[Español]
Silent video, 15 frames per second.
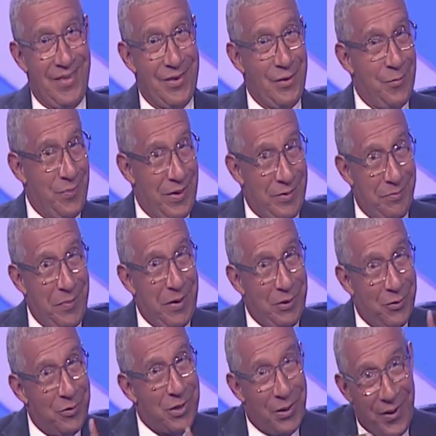Yo pues espero
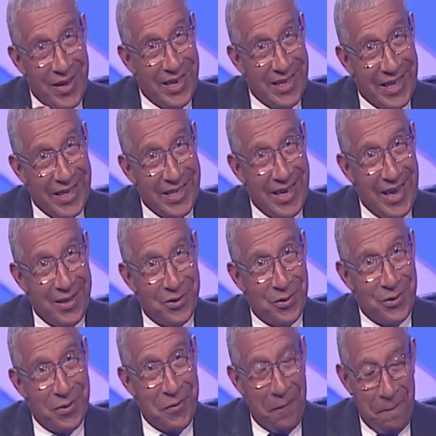que usted vaya
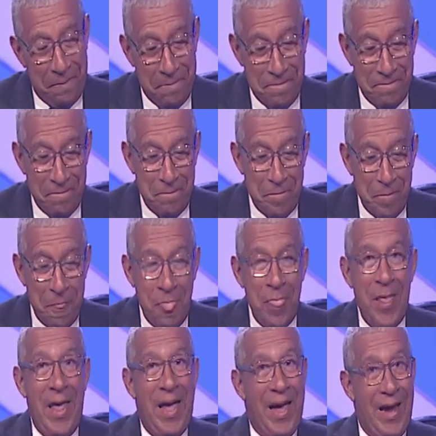entendiendo.
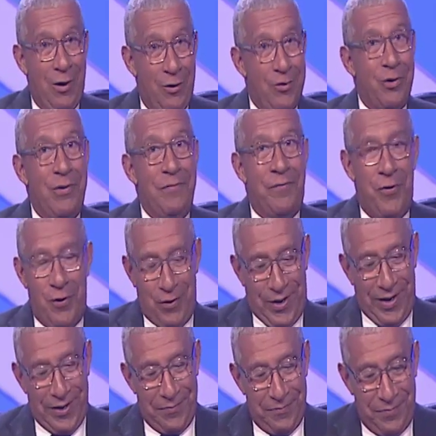El otro
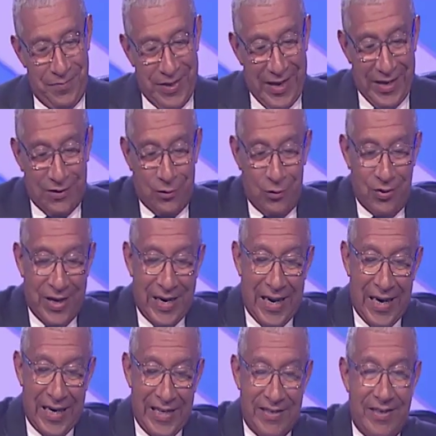enfoque de estos
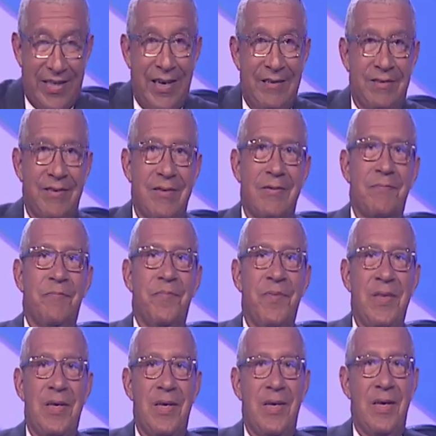analistas,
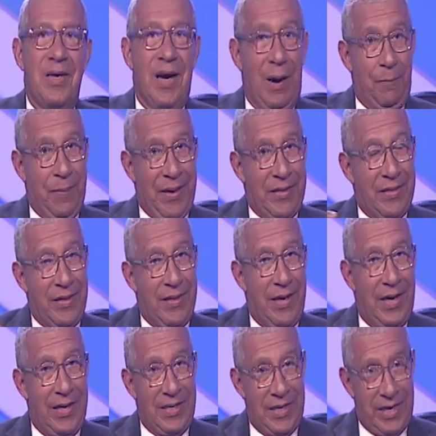aparte de
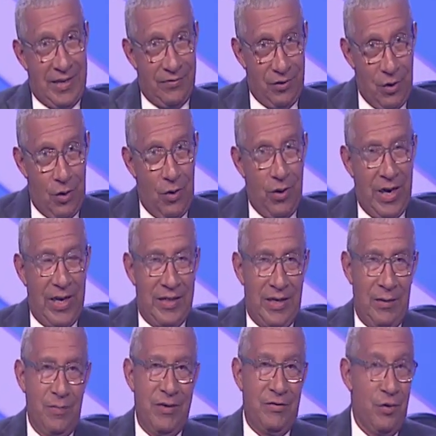la generación y la
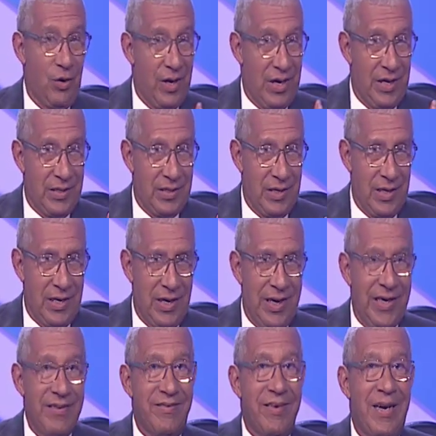transmisión eléctrica,
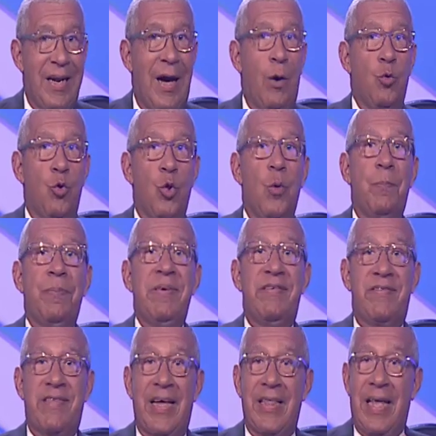es la
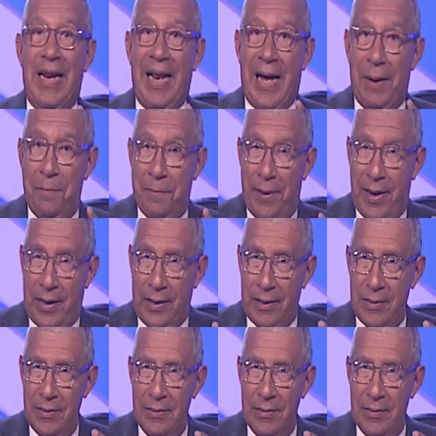autopista del ámbar